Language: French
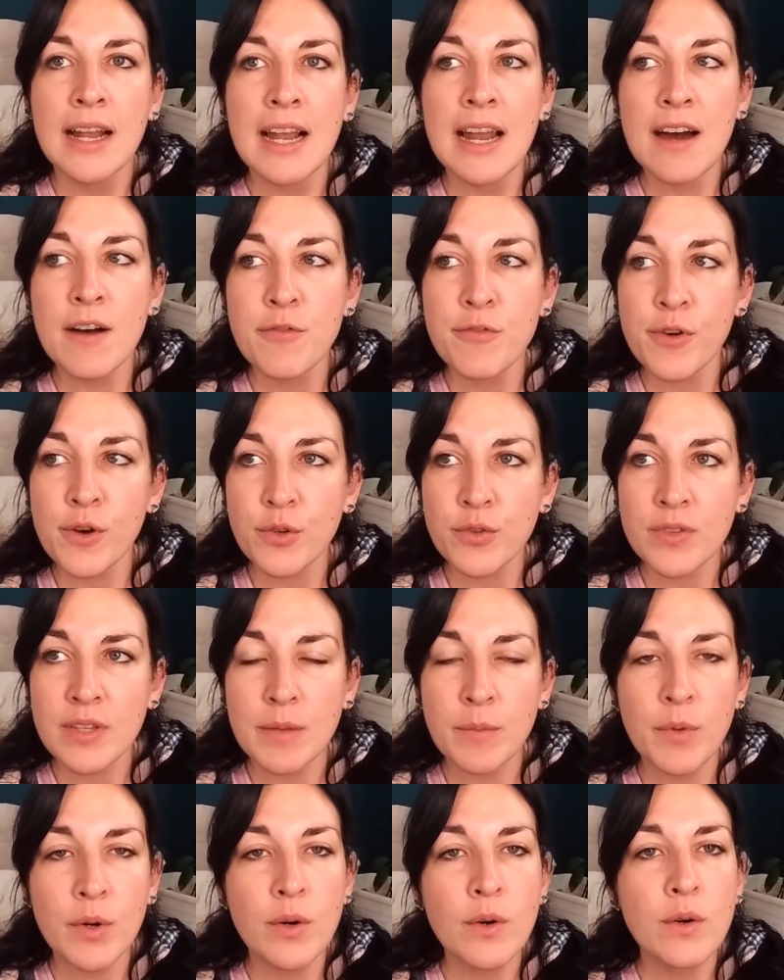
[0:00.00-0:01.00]
là
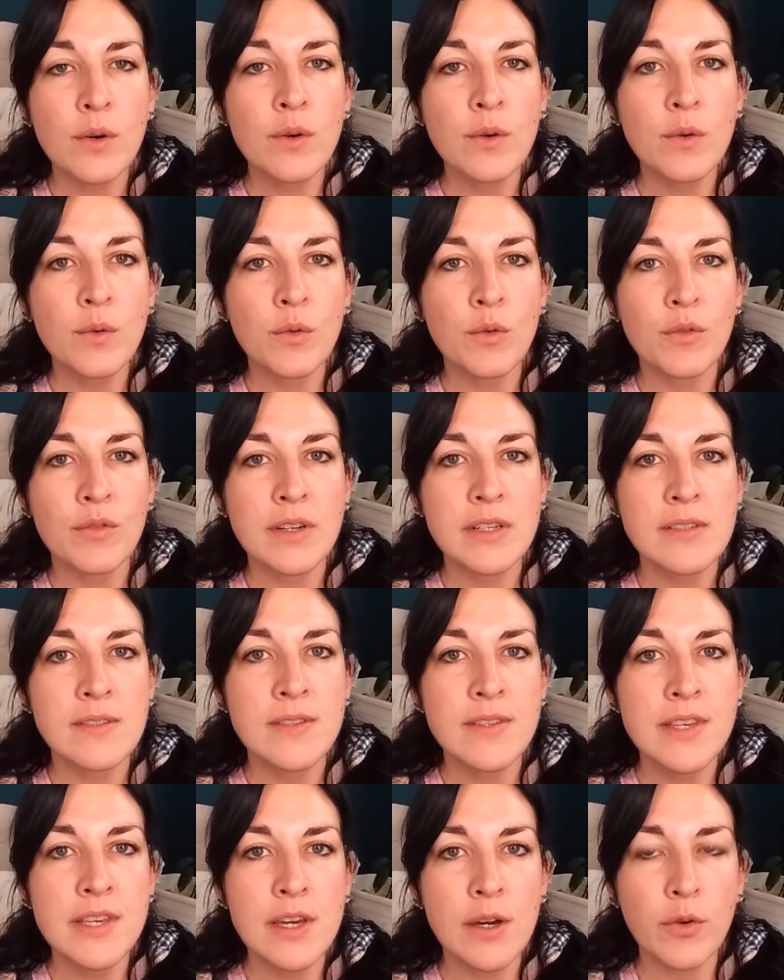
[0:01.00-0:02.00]
forcément on va
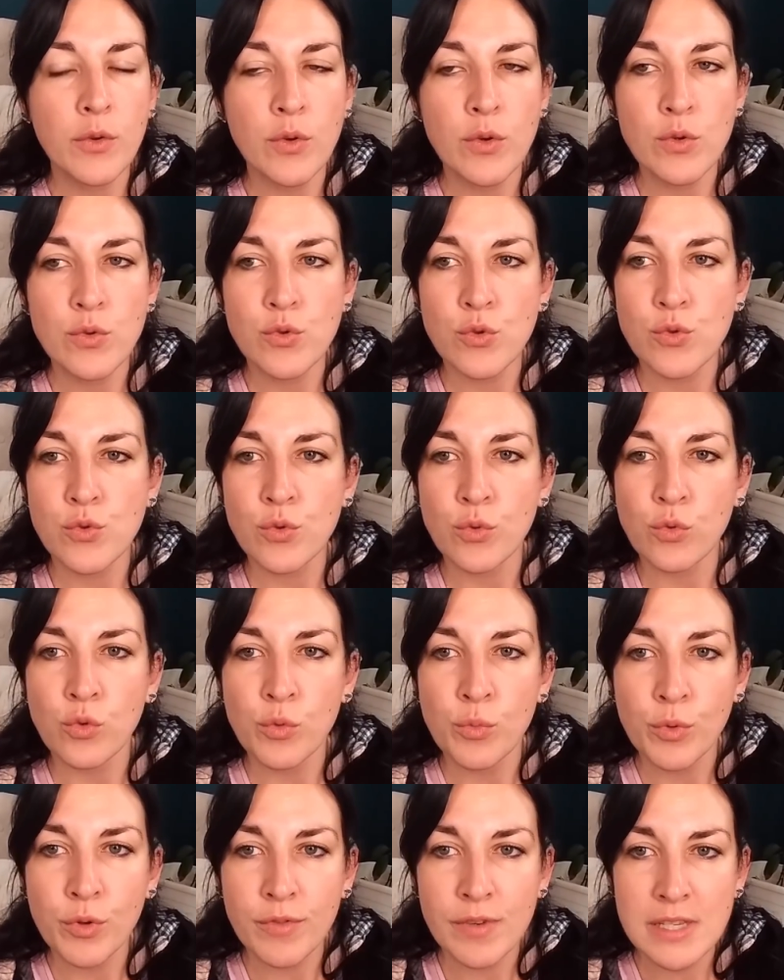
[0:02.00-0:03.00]
se dire que ce sont
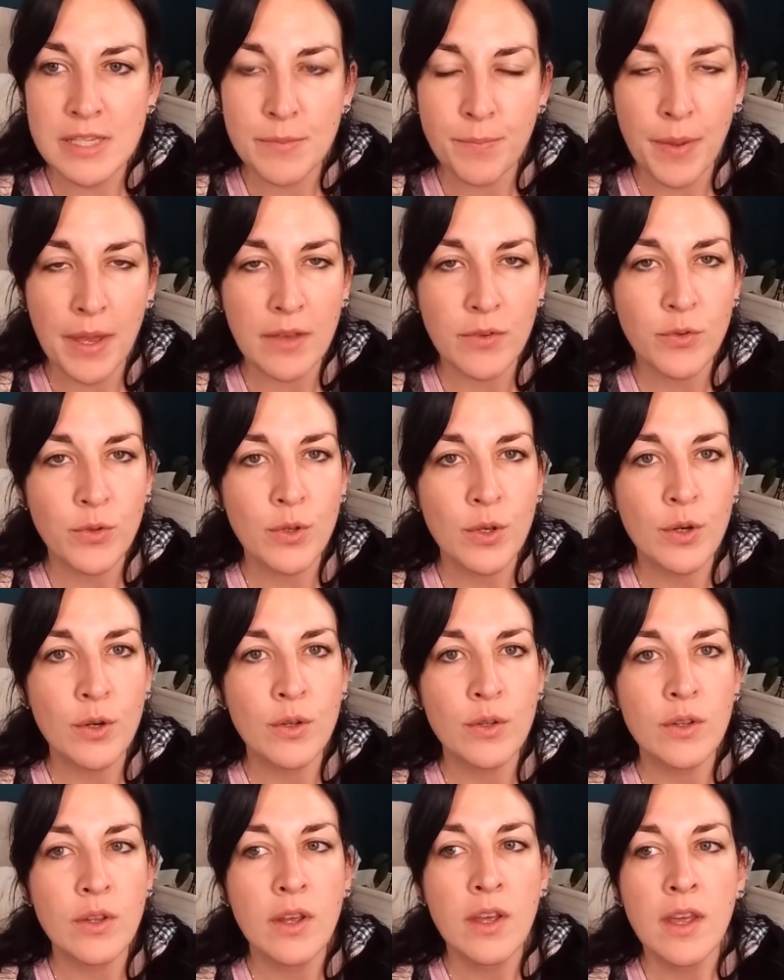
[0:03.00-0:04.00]
de mauvaises
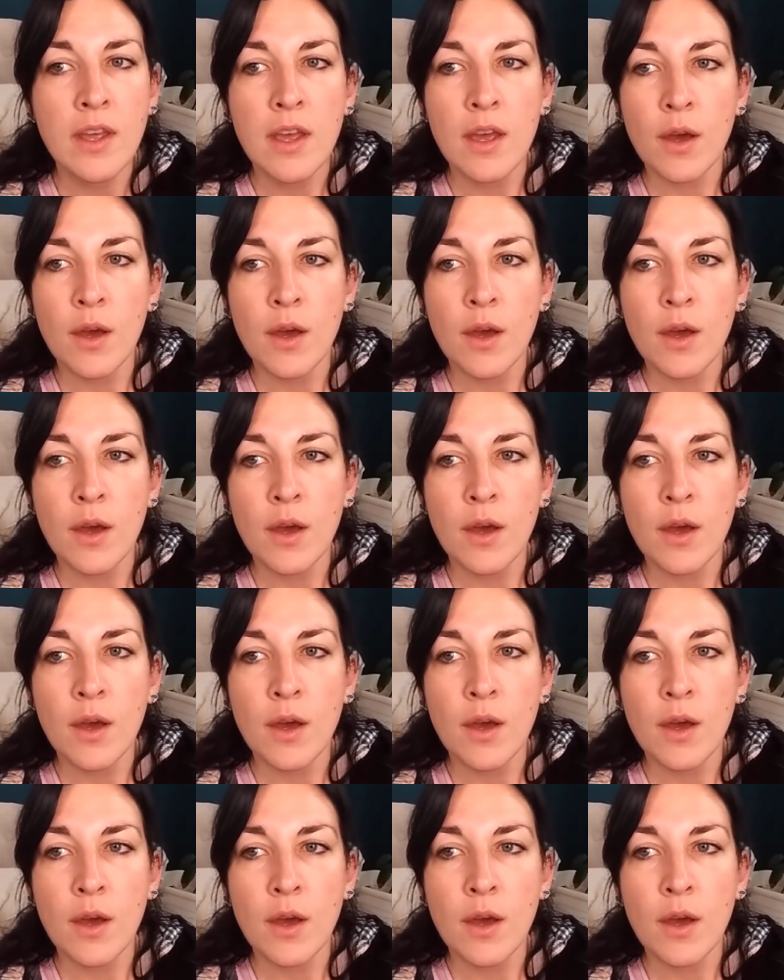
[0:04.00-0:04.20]
personnes,